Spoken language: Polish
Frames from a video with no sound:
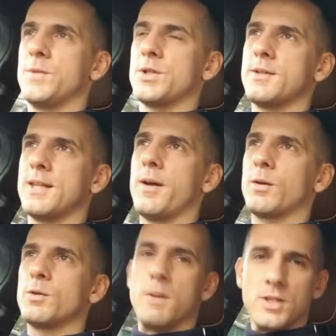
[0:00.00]
że dostała
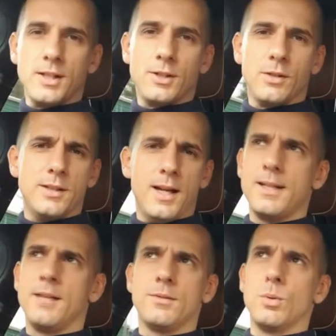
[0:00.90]
jakąś maszynę do
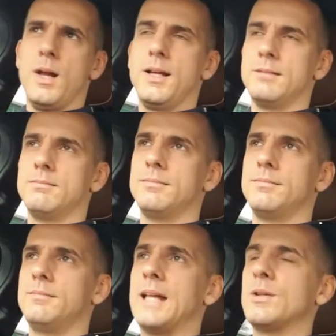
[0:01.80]
oddychania w ogóle
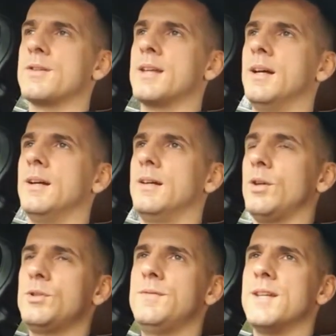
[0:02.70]
na noc.
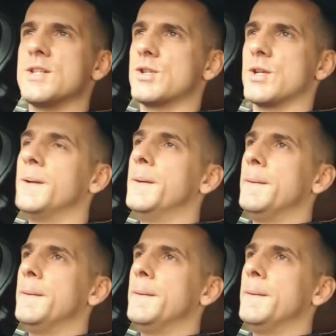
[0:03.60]
No dziwne rzeczy.